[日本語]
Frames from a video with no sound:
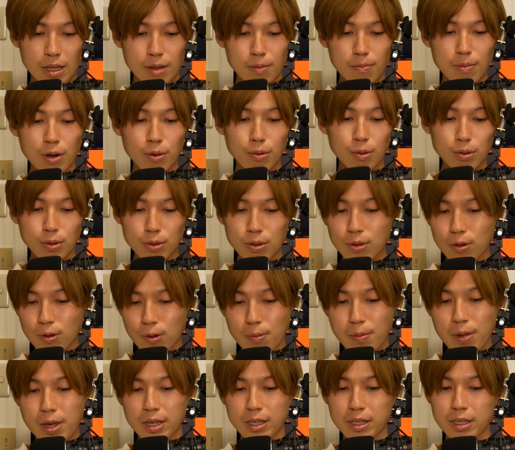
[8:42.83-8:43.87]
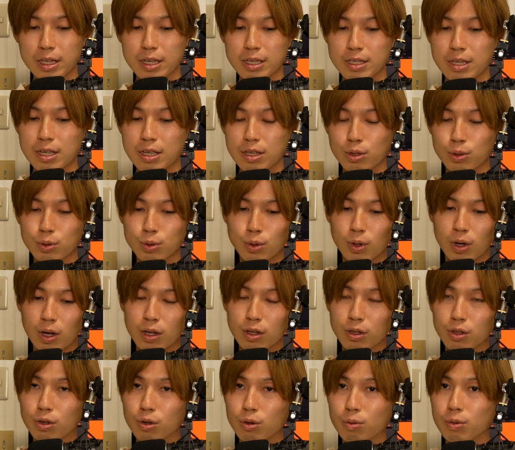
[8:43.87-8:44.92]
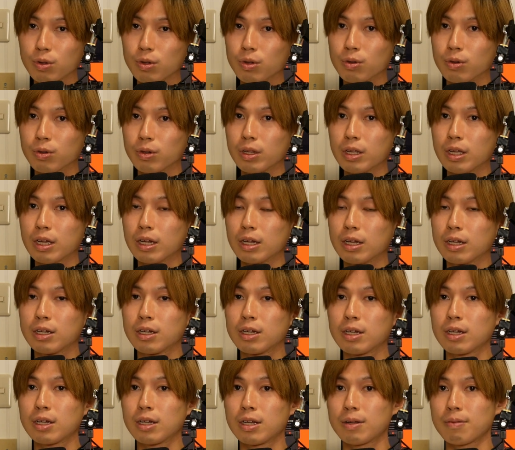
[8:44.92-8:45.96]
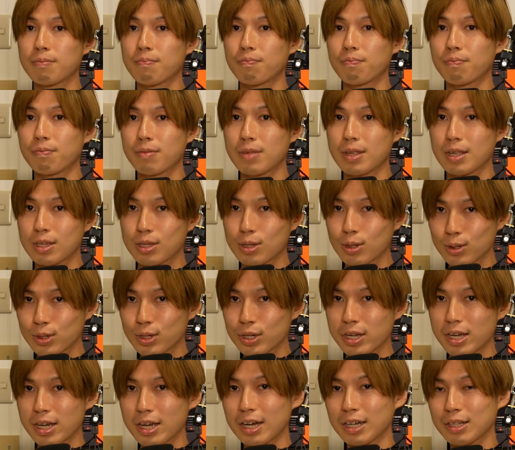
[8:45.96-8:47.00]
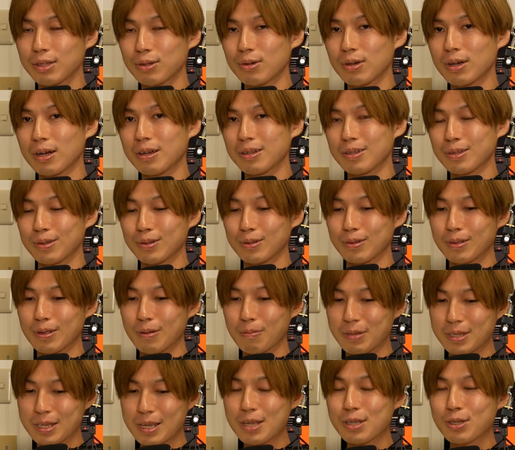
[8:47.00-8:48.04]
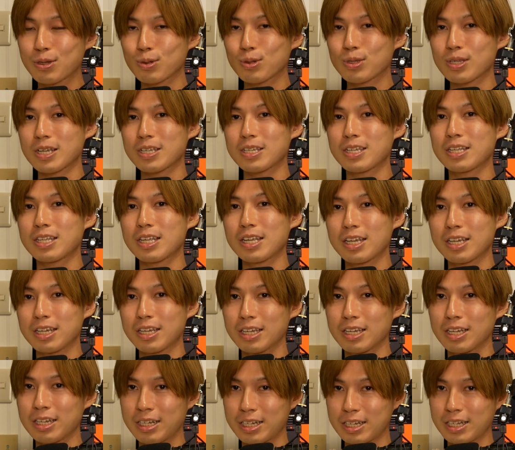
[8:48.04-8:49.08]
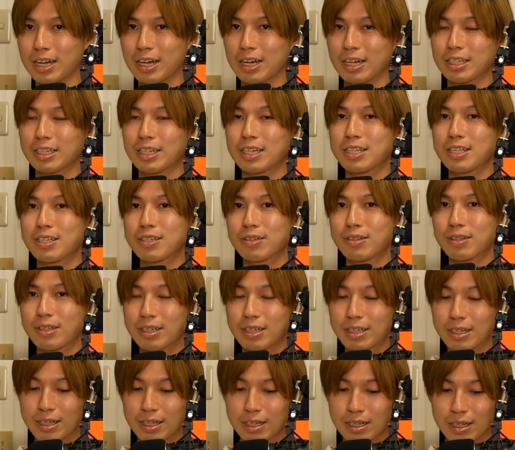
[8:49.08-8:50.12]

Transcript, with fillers: まあ、この人をメインにですね、図書館というものをね、組織化というか、そのやっぱ成長させていきたかったんですよね。